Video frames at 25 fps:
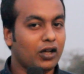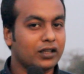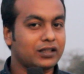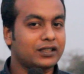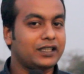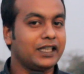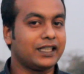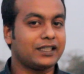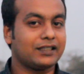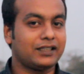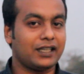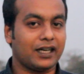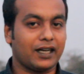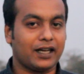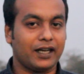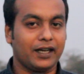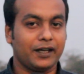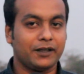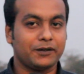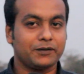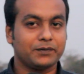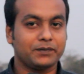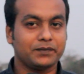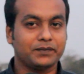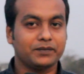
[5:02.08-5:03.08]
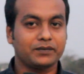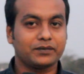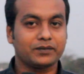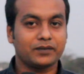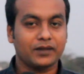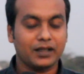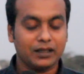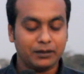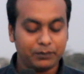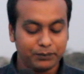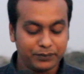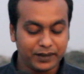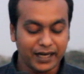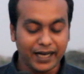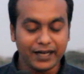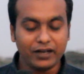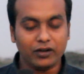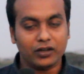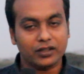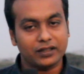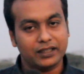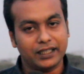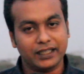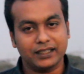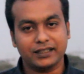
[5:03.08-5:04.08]
অর্ধেক টাকায় প্রায়
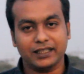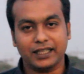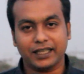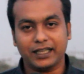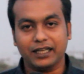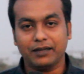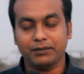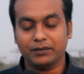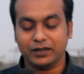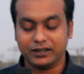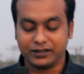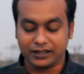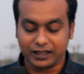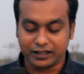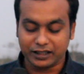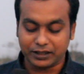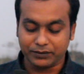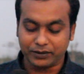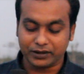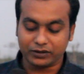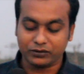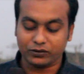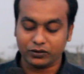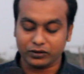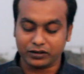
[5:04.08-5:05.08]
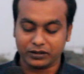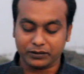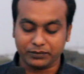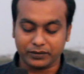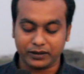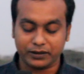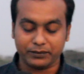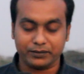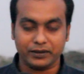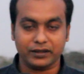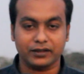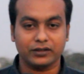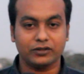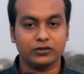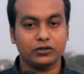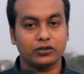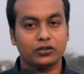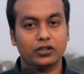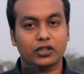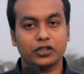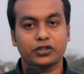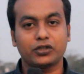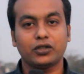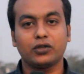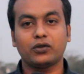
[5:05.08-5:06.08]
অর্ধেক টাকায় আপনি চাষাবাদ করতে পারবেন তো
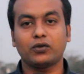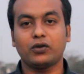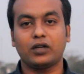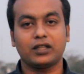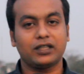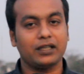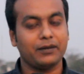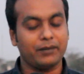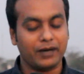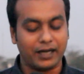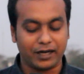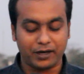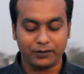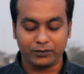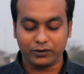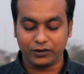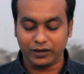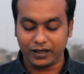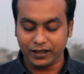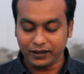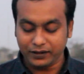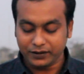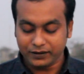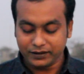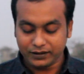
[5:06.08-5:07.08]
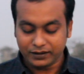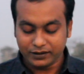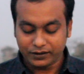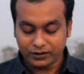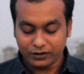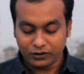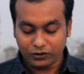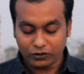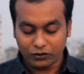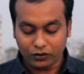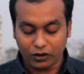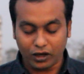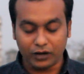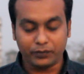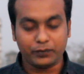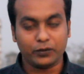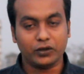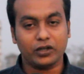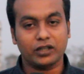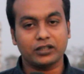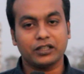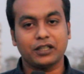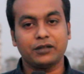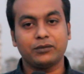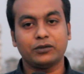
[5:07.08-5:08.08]
দর্শক কথা বাড়াবো না অল্প
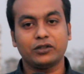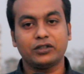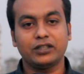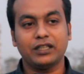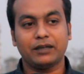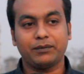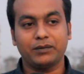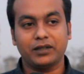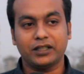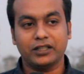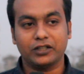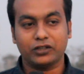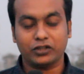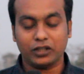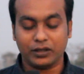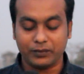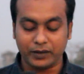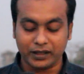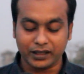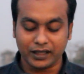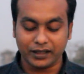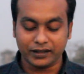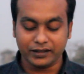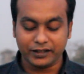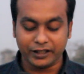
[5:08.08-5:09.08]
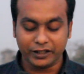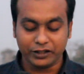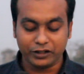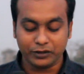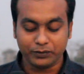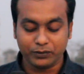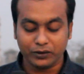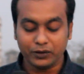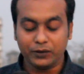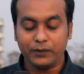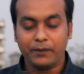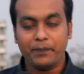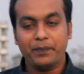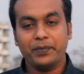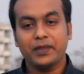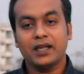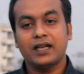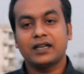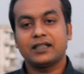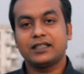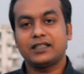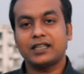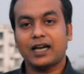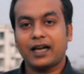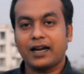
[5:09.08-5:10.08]
কথার মধ্যে আপনাদের সমাধান দিয়ে দেব
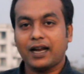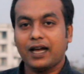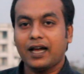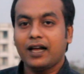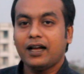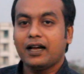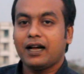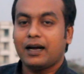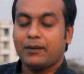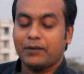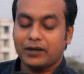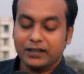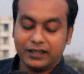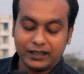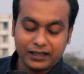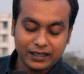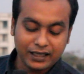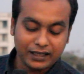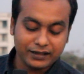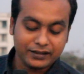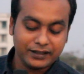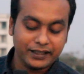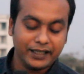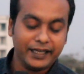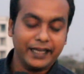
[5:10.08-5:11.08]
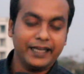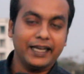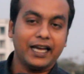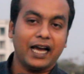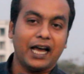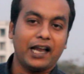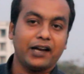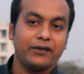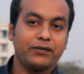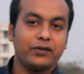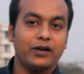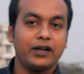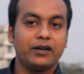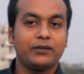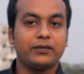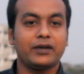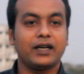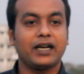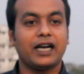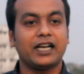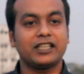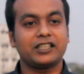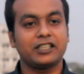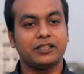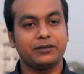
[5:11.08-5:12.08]
যারা আমাদের কাছে এই আলফা আলফা
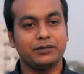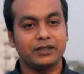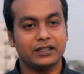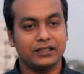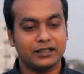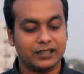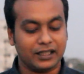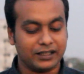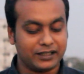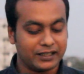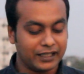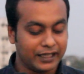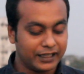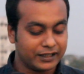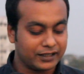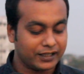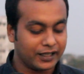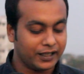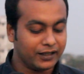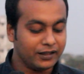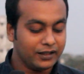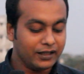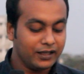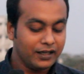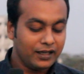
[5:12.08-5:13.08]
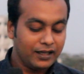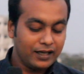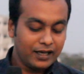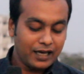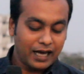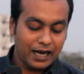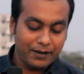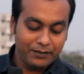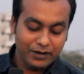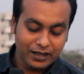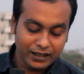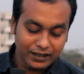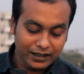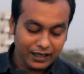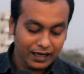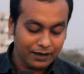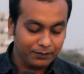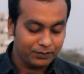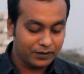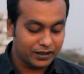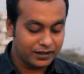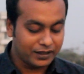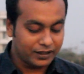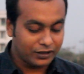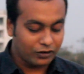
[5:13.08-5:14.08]
ঘাসের বীজটা চেয়েছেন আমি
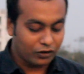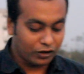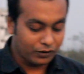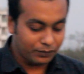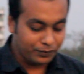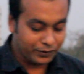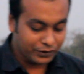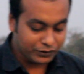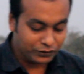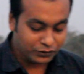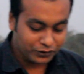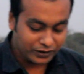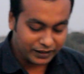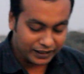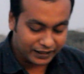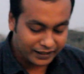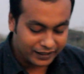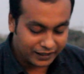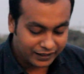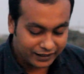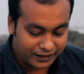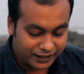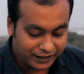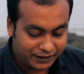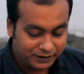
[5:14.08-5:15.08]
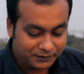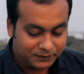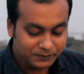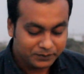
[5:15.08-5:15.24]
আপনাদের কল্প একটু দেখে দিই